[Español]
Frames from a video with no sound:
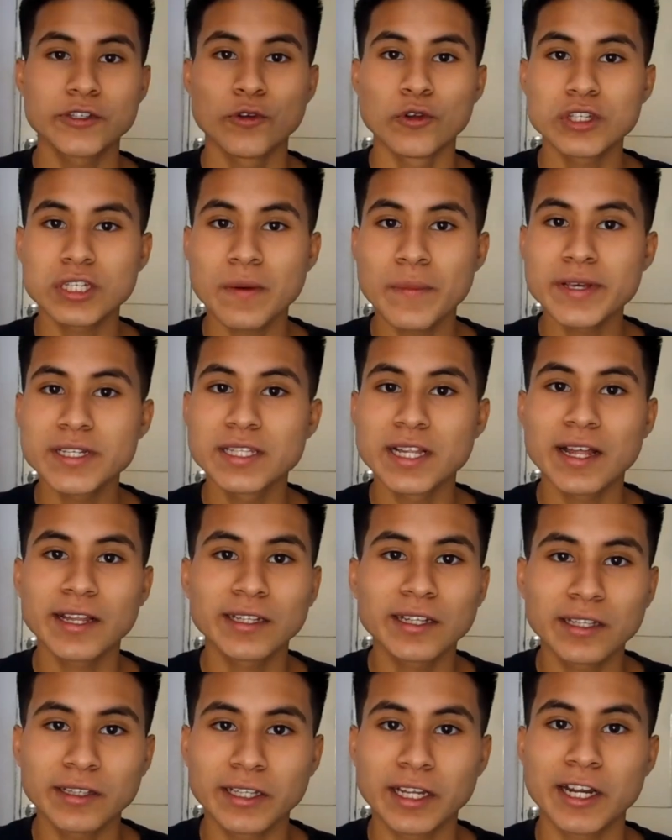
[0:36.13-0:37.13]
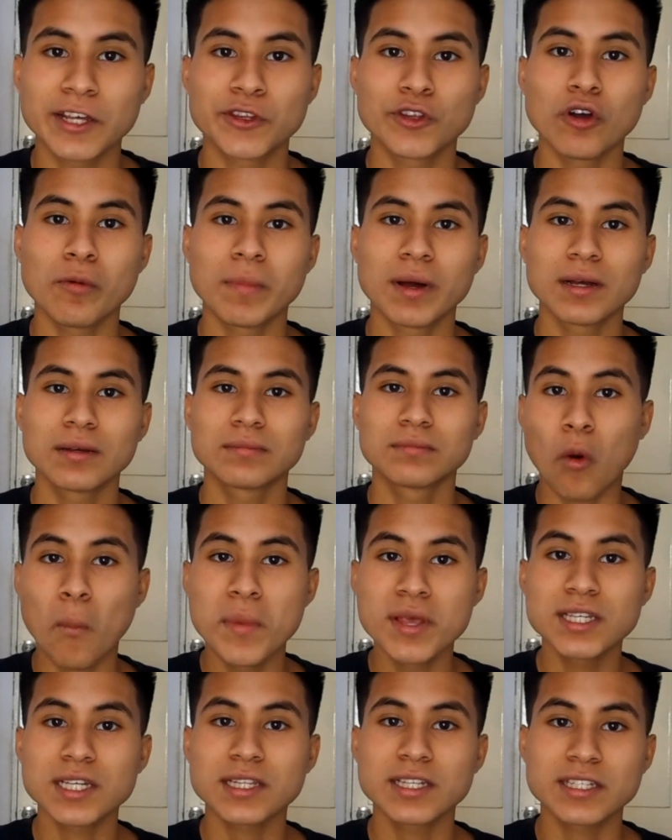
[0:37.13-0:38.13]
Si no sabes nada del idioma,
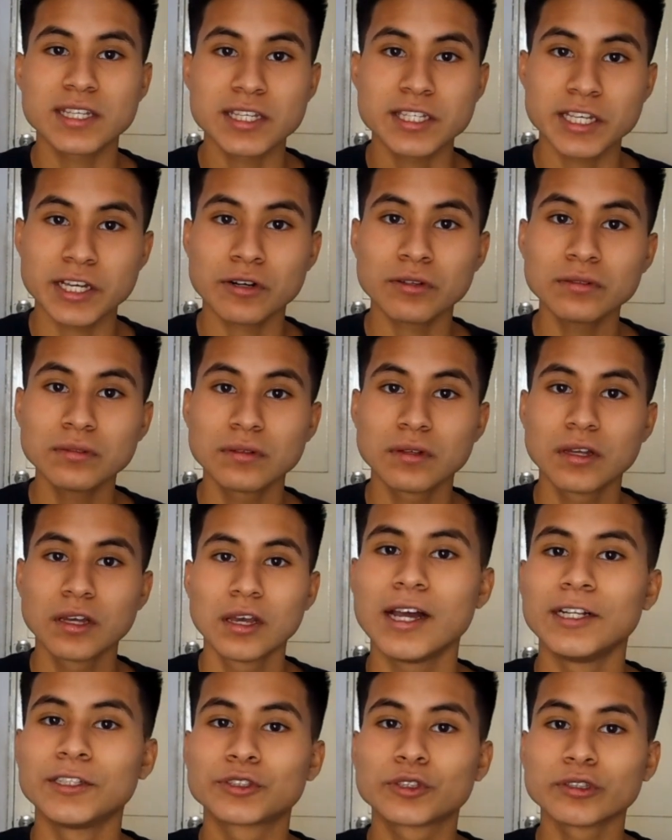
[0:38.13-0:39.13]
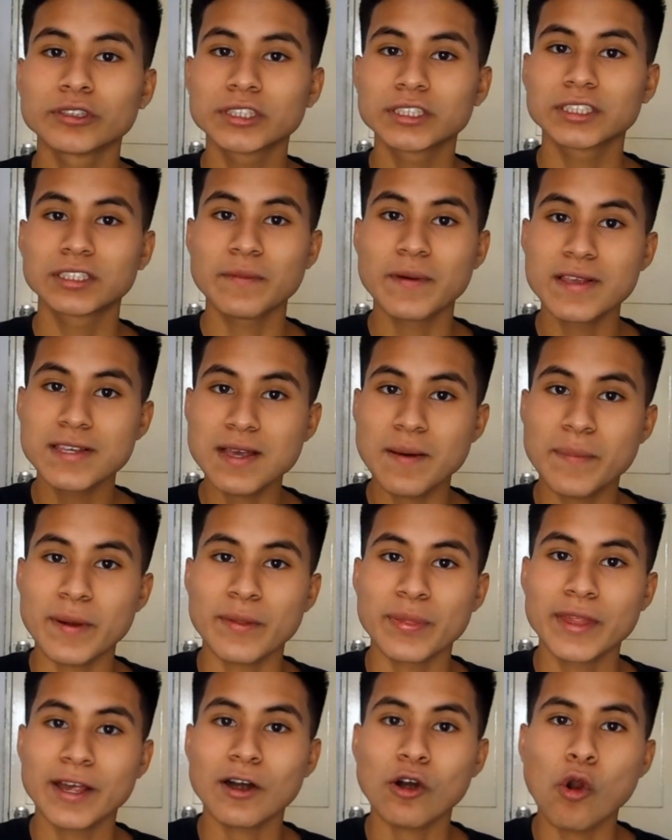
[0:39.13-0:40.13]
comienzas desde cero, entonces debes
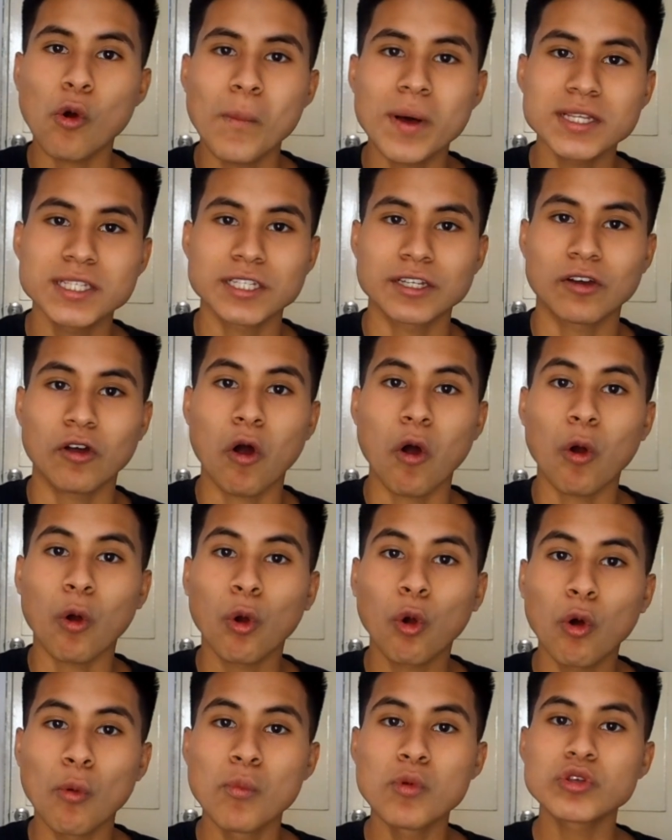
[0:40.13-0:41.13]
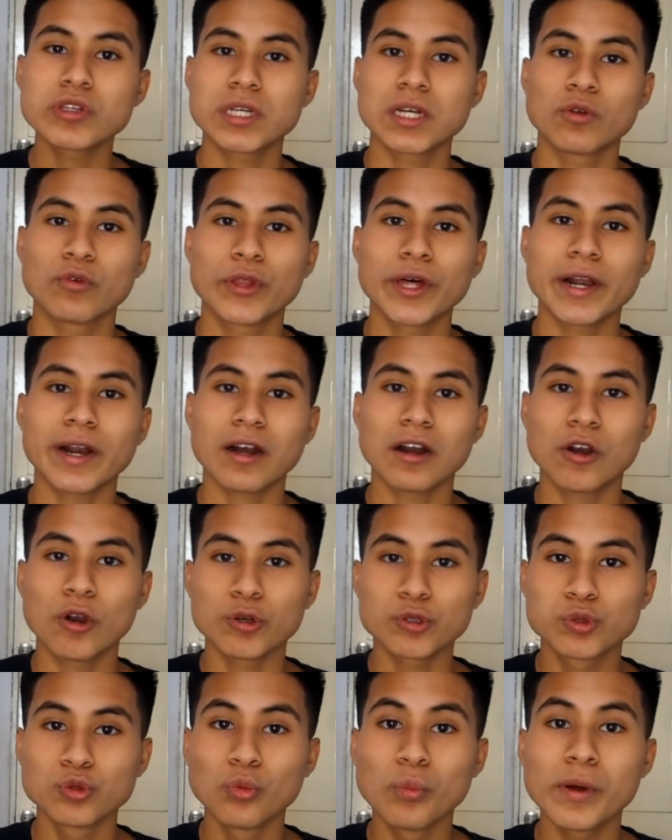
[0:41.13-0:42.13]
aprender lo básico. Cómo saludar,
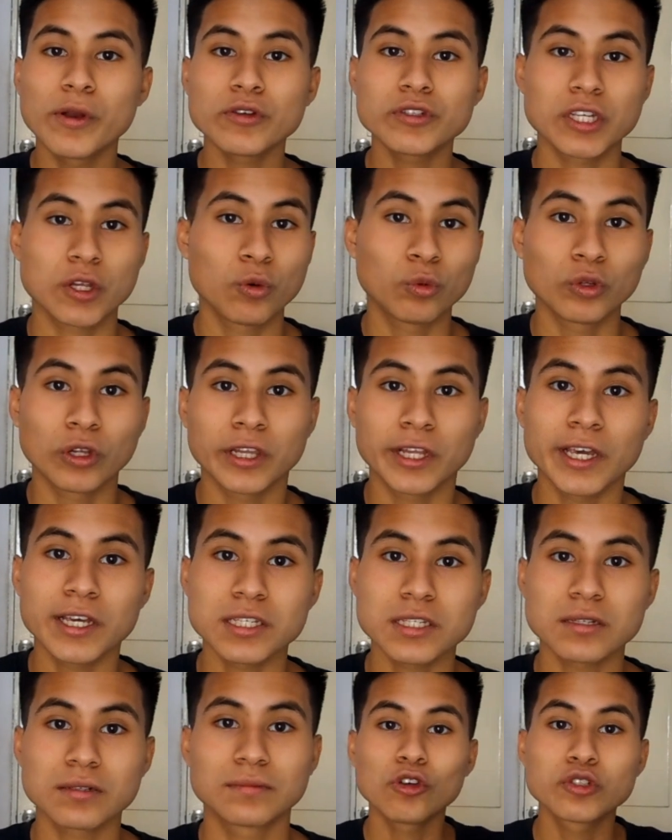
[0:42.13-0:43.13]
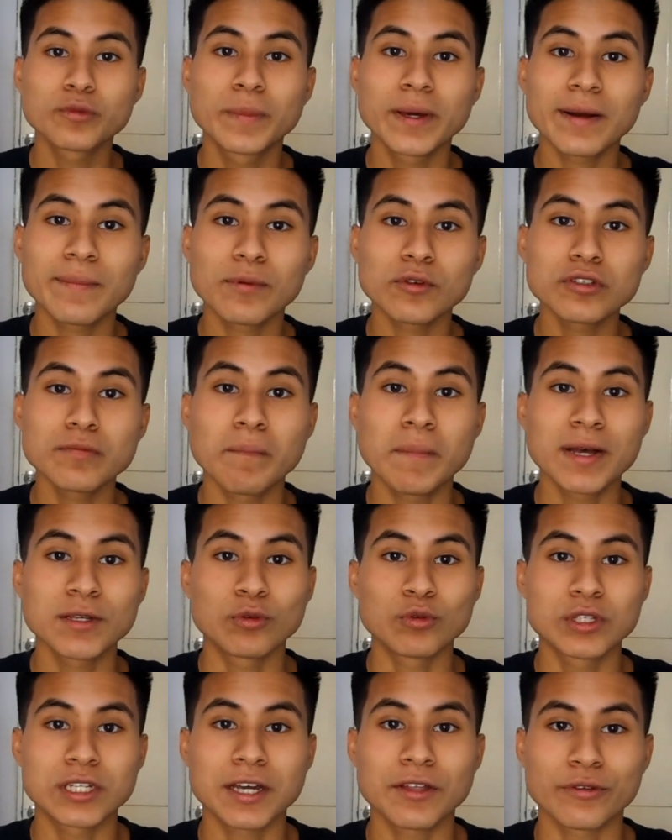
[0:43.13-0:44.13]
los números del 1 al 10, los verbos
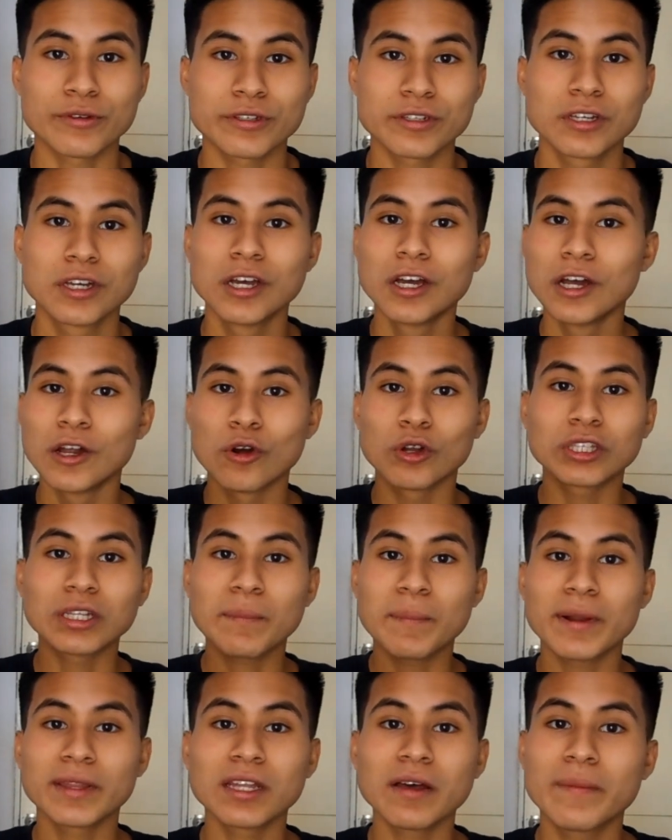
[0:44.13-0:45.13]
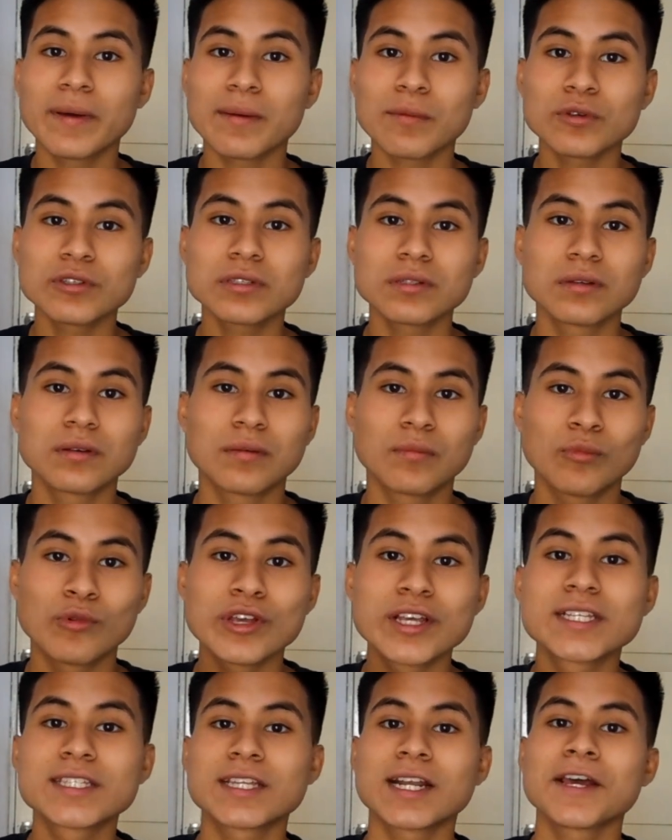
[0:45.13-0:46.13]
más usados. No te aprendas verbos
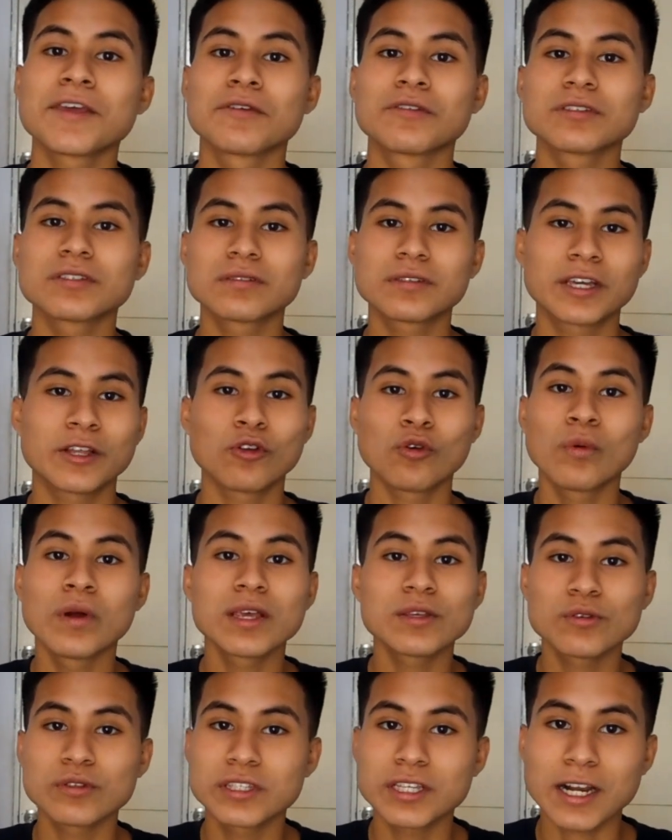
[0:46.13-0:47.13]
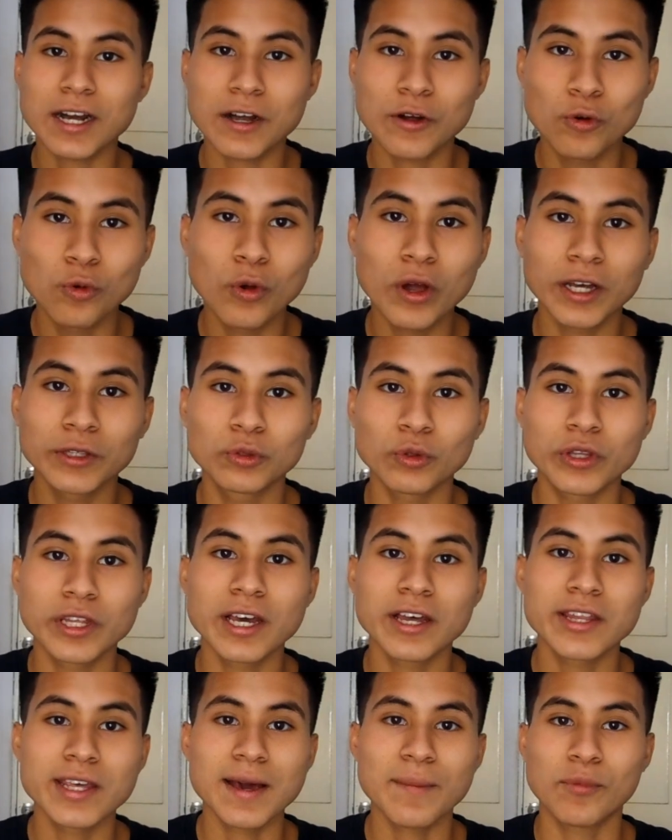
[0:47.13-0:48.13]
muy extraños que no vayas a usar nunca en tu
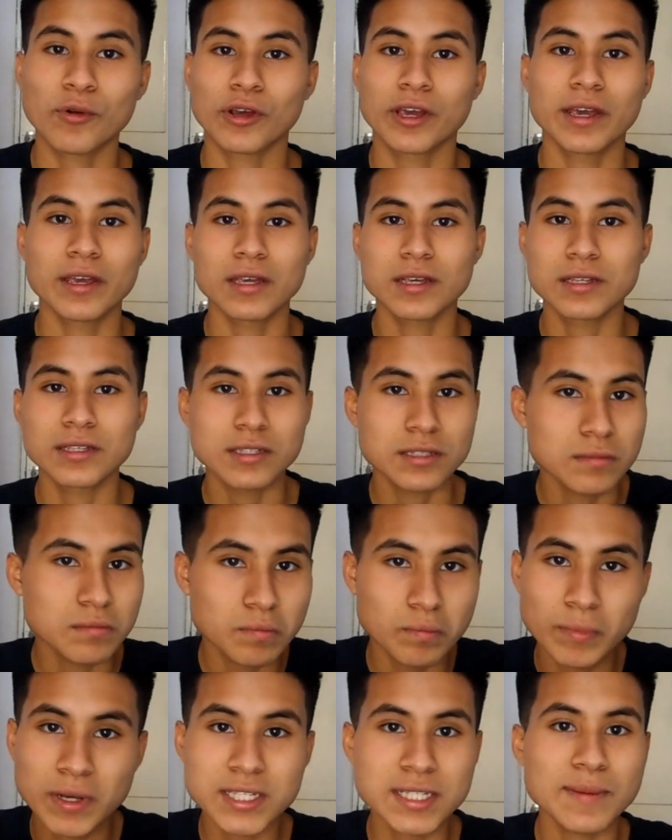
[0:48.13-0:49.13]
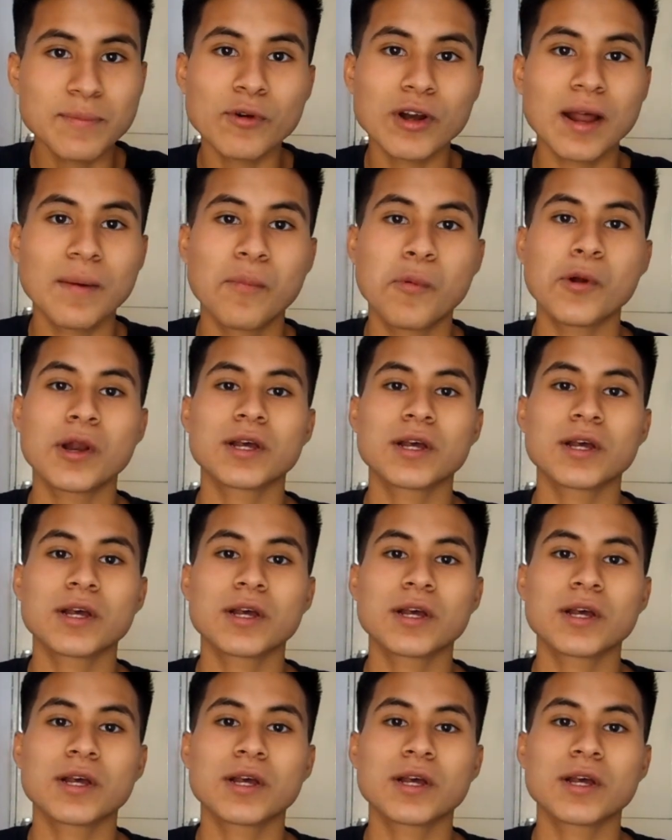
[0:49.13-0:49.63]
día a día porque va a ser por las